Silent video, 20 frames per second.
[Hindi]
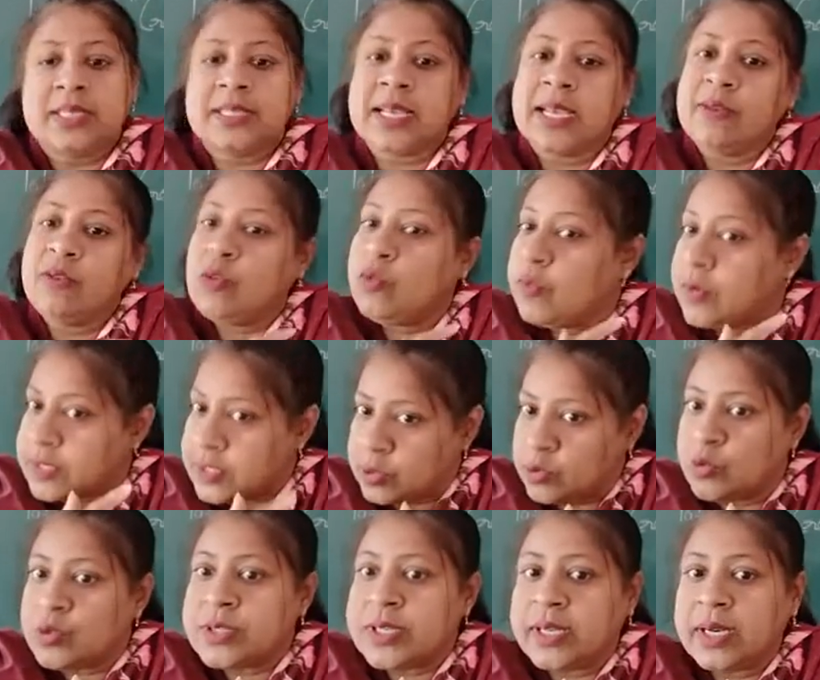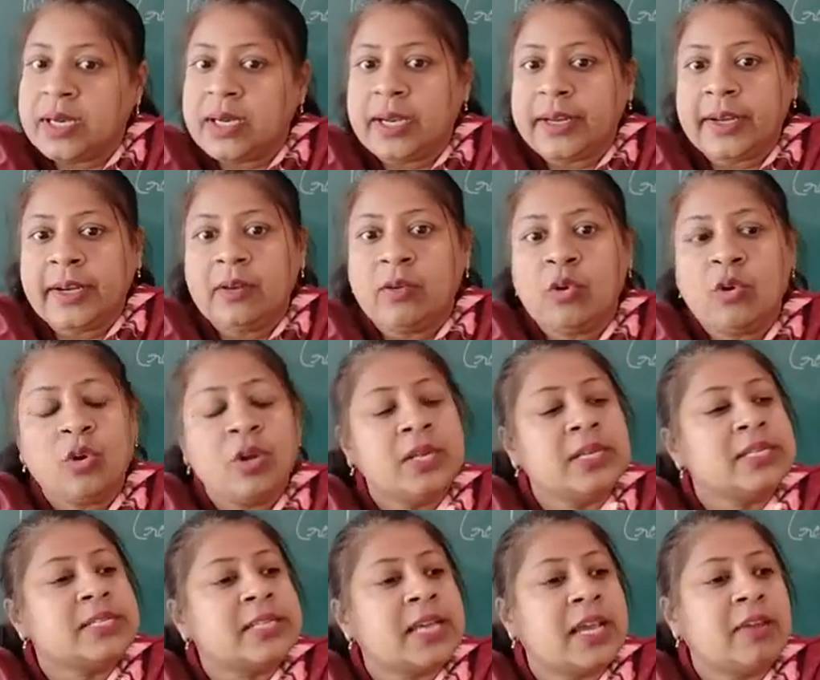चाहे वो वस्तुओं से रिलेटेड हो
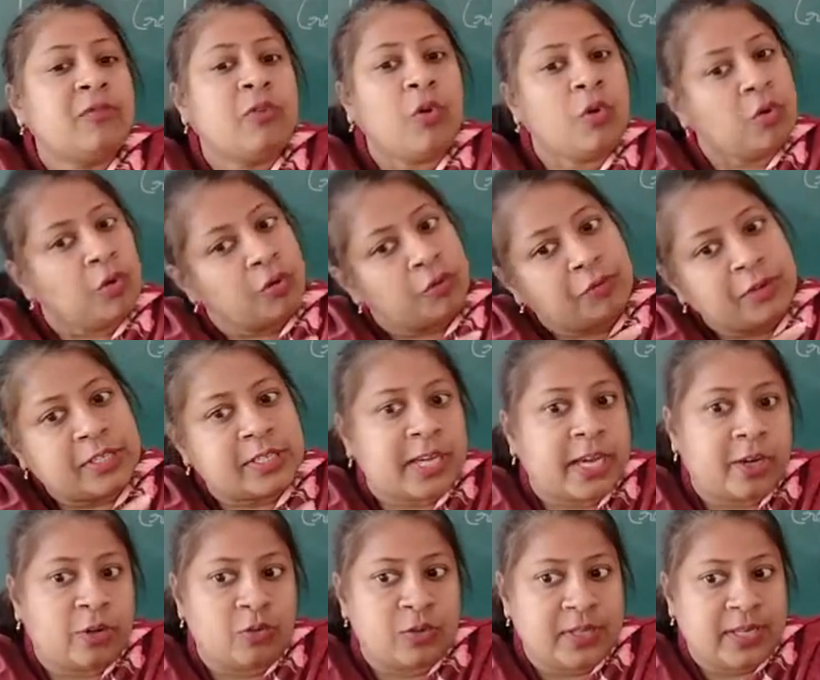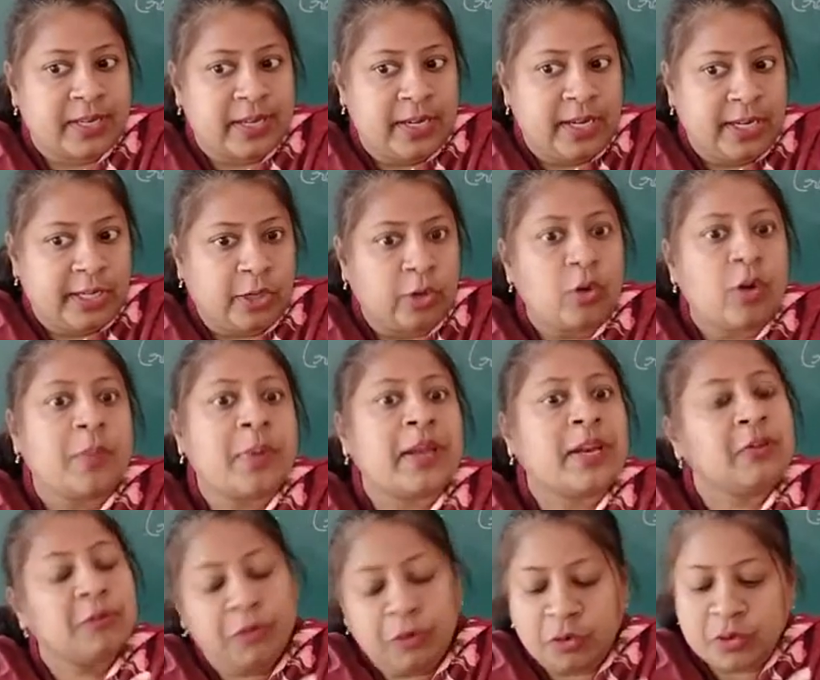चाहे वो विचारों से रिलेटेड हो
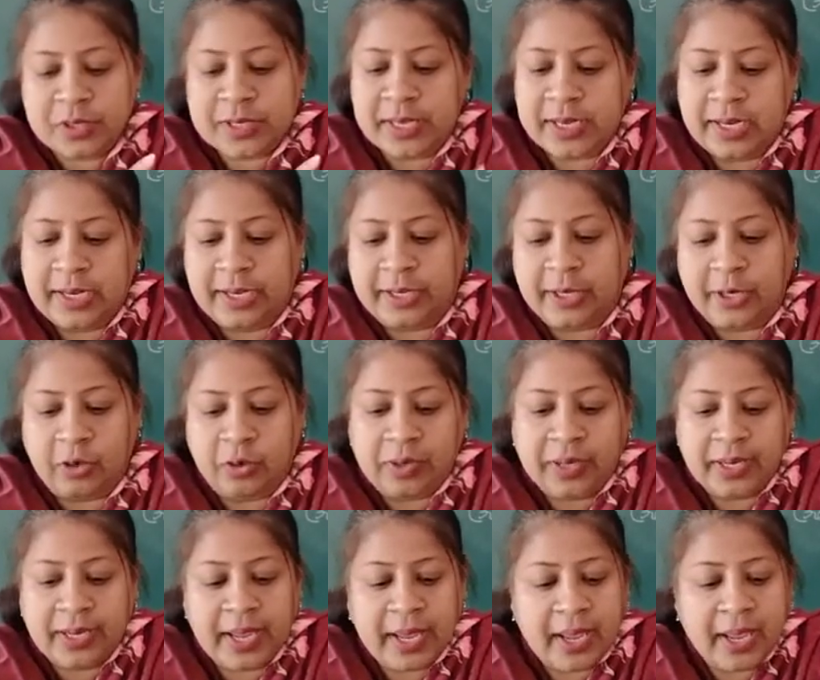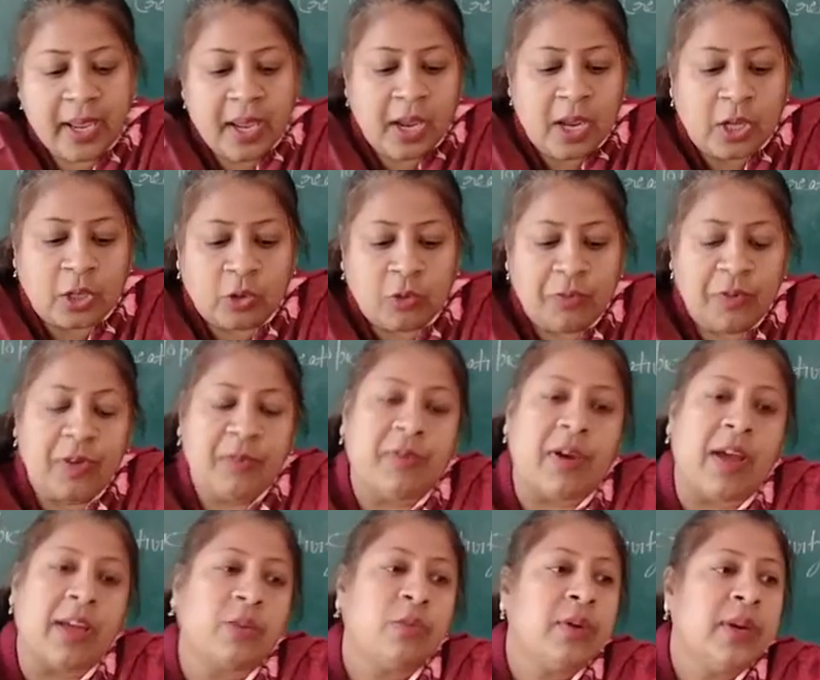हमारे व्यूज से रिलेटेड हो ठीक है तो
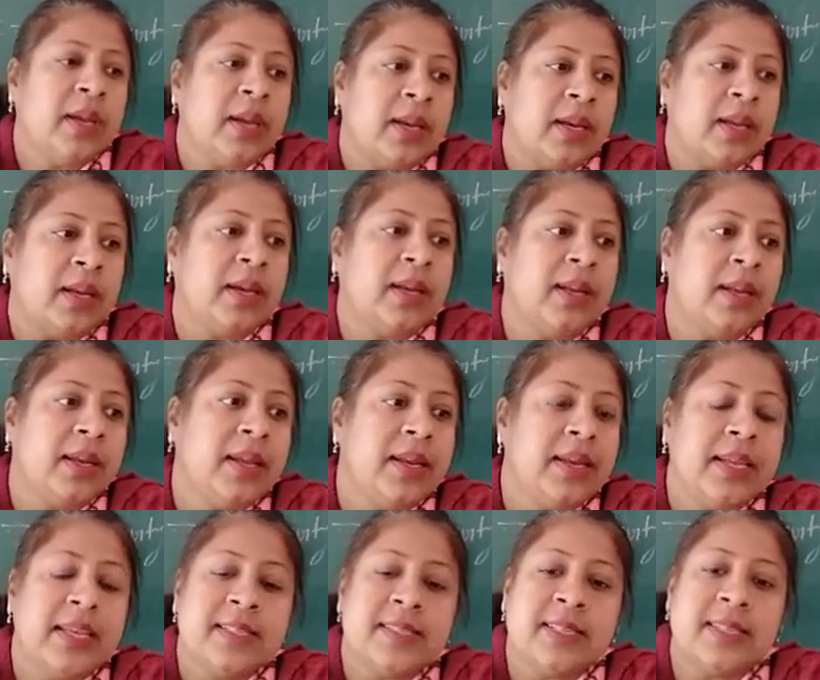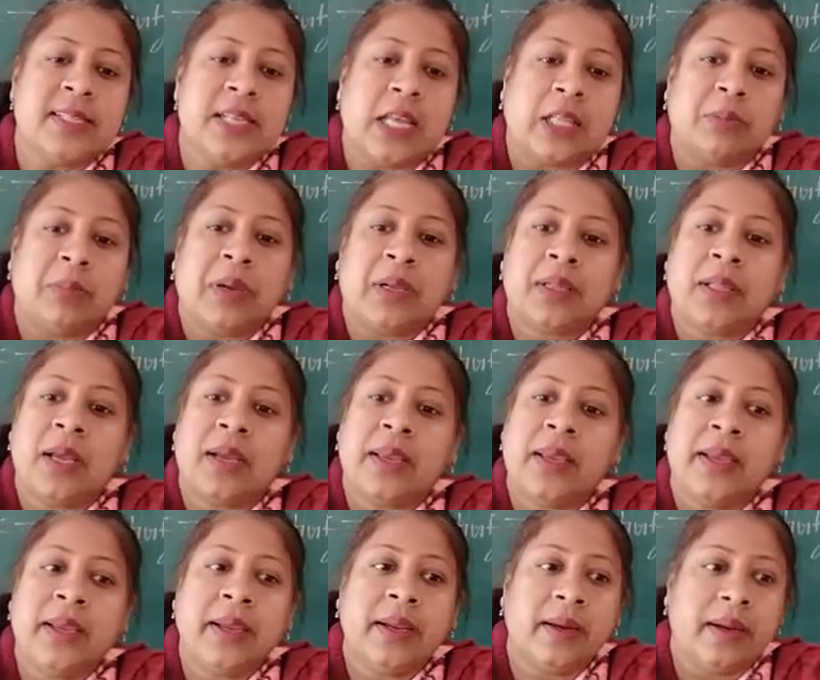विद्वानों ने अलग अलग इनकी सृजनात्मकता
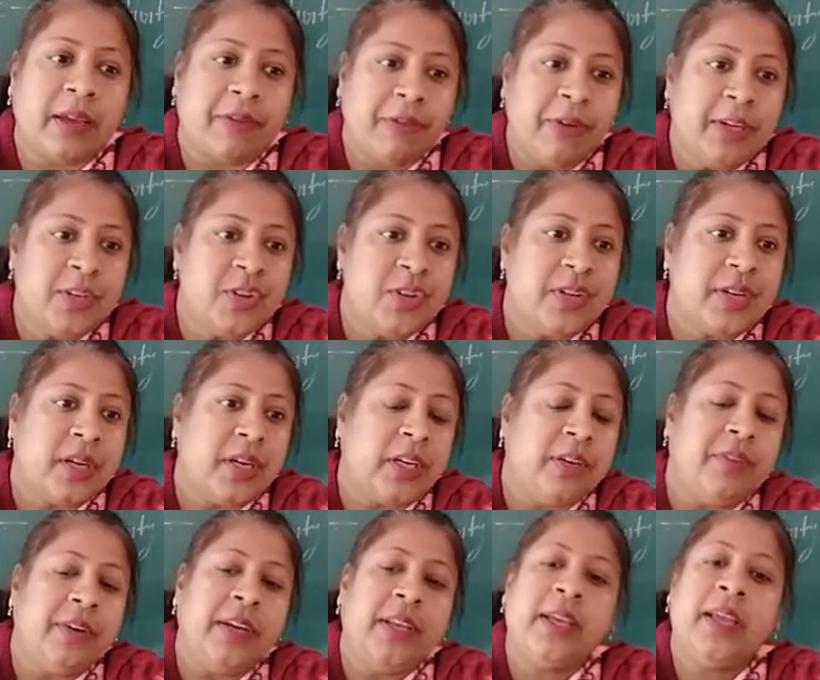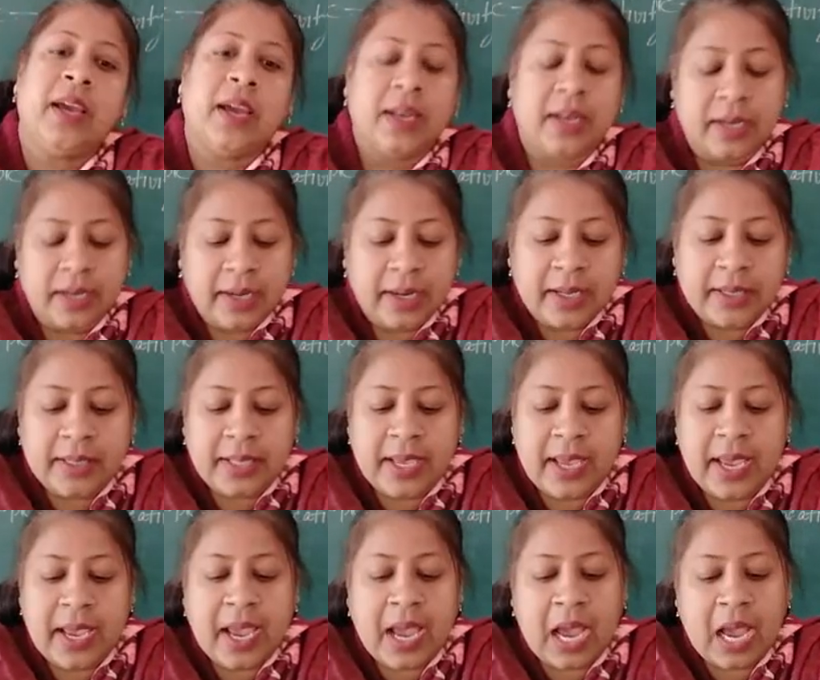की डेफिनेशन क्रिएटिविटी के अलग अलग
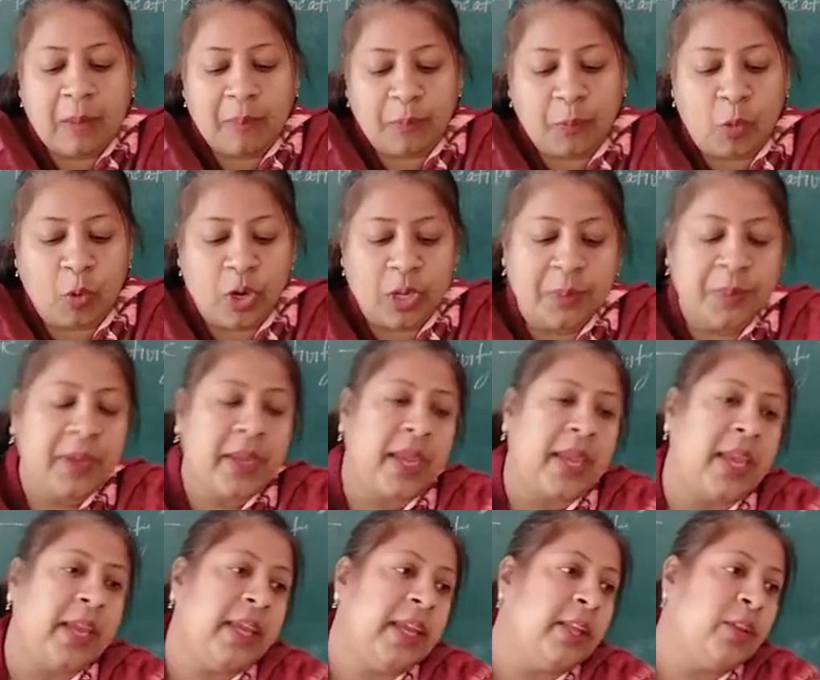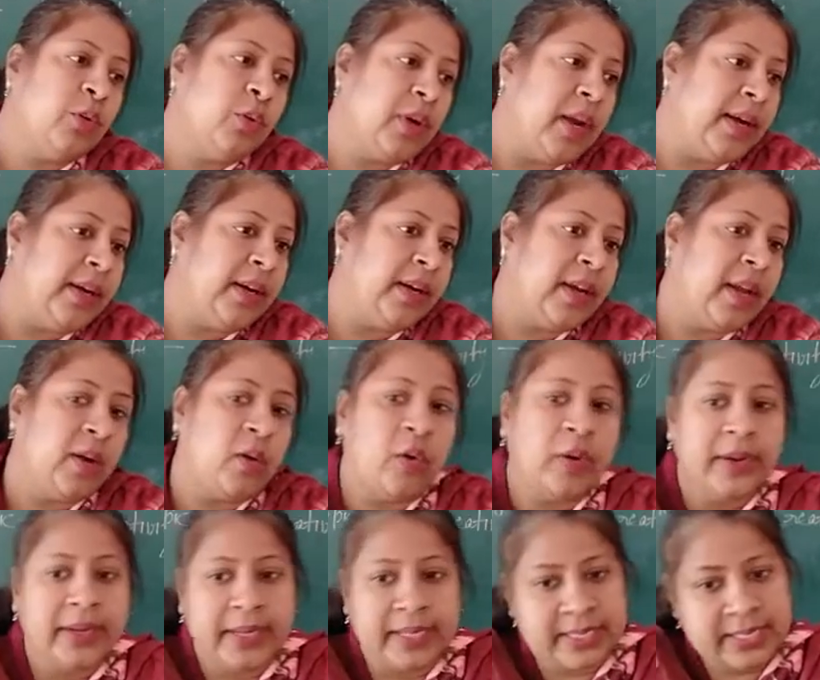दिया है आप कोई भी एक या दो राइटर के
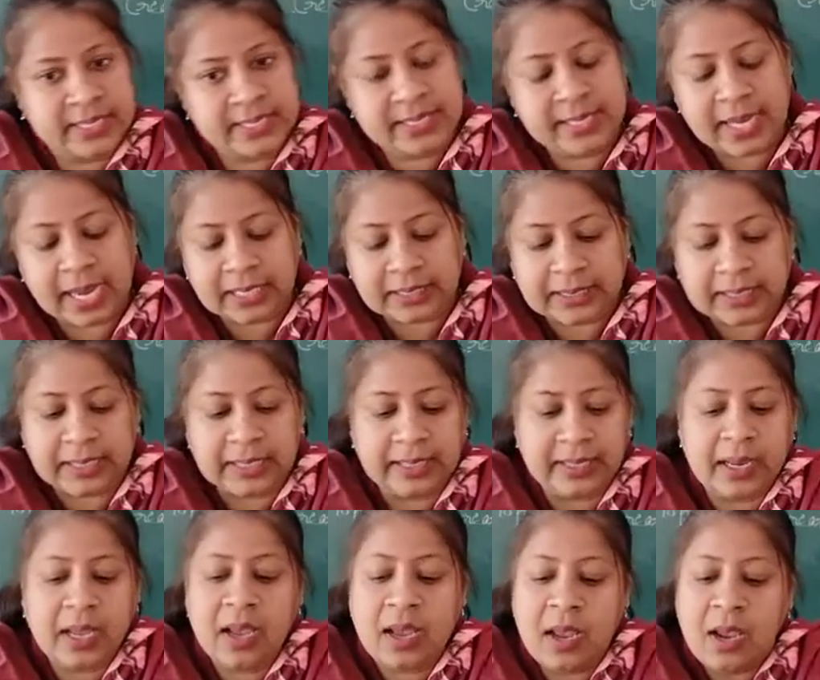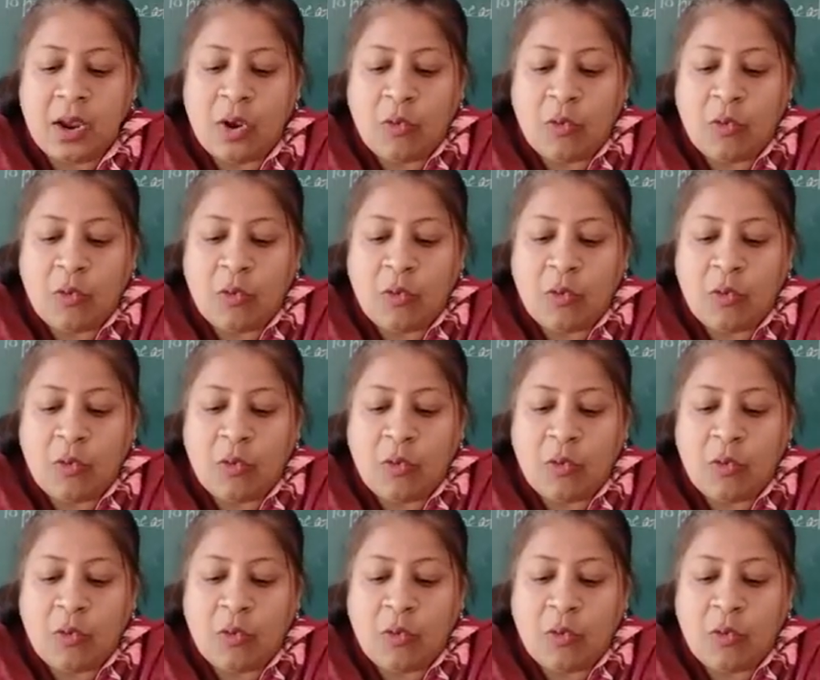अकॉर्डिंग अच्छे से याद कर लेना